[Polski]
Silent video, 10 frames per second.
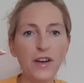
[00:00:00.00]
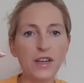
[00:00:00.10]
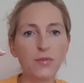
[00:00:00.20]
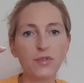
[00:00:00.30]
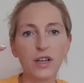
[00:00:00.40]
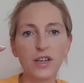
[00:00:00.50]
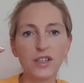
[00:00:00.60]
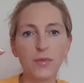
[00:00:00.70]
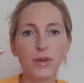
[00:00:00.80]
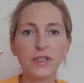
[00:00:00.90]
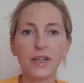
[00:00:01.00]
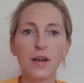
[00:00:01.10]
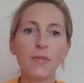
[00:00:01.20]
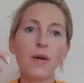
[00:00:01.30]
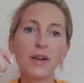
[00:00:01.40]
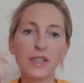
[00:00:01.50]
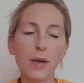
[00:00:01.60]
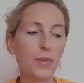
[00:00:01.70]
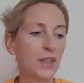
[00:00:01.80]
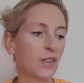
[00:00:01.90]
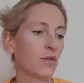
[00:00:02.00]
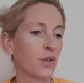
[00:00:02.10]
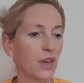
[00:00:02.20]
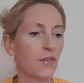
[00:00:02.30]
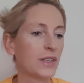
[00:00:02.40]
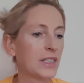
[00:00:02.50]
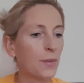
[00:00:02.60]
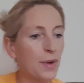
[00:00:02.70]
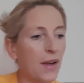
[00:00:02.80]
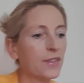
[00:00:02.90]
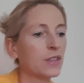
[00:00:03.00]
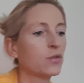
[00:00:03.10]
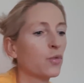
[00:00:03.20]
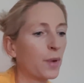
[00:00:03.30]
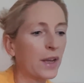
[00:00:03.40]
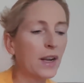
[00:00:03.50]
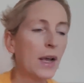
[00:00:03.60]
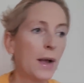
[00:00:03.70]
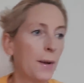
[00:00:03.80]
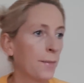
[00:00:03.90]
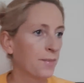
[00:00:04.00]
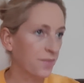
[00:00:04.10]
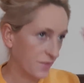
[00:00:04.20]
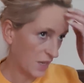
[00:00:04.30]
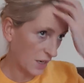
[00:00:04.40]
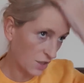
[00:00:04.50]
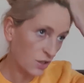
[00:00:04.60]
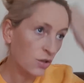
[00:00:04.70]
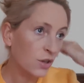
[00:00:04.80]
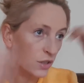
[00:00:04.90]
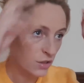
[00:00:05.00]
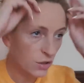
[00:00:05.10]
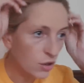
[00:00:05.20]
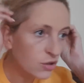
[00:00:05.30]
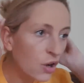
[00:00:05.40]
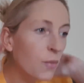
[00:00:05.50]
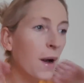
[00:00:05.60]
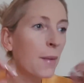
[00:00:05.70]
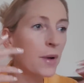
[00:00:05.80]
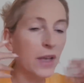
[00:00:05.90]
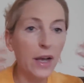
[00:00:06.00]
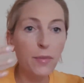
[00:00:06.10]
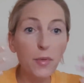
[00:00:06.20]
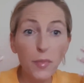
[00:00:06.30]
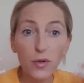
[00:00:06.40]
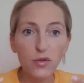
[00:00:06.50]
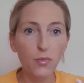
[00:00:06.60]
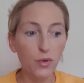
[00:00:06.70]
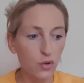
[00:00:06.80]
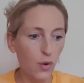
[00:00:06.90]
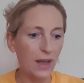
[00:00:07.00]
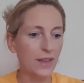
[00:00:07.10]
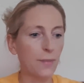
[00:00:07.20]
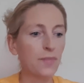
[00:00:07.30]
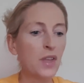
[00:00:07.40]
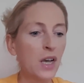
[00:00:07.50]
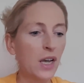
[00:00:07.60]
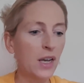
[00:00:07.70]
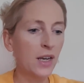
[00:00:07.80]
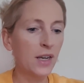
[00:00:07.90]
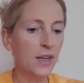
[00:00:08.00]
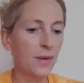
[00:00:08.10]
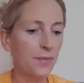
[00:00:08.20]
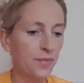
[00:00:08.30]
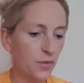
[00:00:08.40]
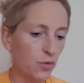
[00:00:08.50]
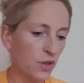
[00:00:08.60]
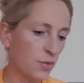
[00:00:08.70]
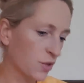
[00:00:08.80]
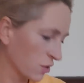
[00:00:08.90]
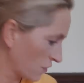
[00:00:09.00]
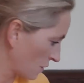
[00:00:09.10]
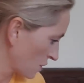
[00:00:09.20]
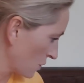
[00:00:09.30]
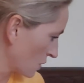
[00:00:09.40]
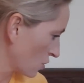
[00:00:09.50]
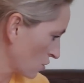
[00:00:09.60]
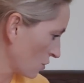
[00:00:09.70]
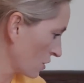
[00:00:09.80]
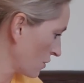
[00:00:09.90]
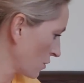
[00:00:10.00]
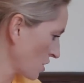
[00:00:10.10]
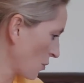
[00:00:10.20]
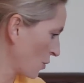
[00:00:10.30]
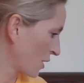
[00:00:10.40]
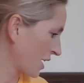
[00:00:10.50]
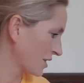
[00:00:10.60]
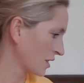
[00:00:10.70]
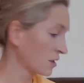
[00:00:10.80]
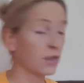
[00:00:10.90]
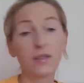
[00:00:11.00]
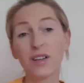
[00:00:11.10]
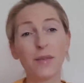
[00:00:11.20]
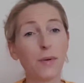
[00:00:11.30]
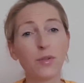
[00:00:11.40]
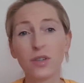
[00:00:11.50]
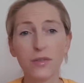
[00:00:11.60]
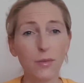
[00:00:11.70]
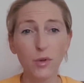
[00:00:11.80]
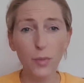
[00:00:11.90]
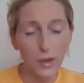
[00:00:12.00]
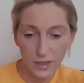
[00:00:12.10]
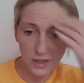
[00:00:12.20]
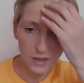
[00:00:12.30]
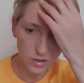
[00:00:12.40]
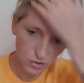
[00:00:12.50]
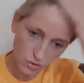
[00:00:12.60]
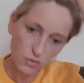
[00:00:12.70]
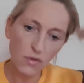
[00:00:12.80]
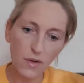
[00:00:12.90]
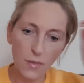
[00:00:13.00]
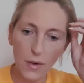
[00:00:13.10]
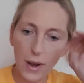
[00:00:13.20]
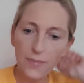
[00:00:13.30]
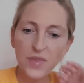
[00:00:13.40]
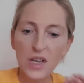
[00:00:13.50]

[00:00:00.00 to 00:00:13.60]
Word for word: fajna buteleczka, bo jest taka mała z aplikatorkiem, więc naprawdę super. Mm, także to jest to, co mam jakby pod podkładem. Ehm, tutaj przygotowałam sobie coś, co będę Wam chciała pokazać. Tyle mam rzeczy Wam do pokazania, że to jest głowa mała.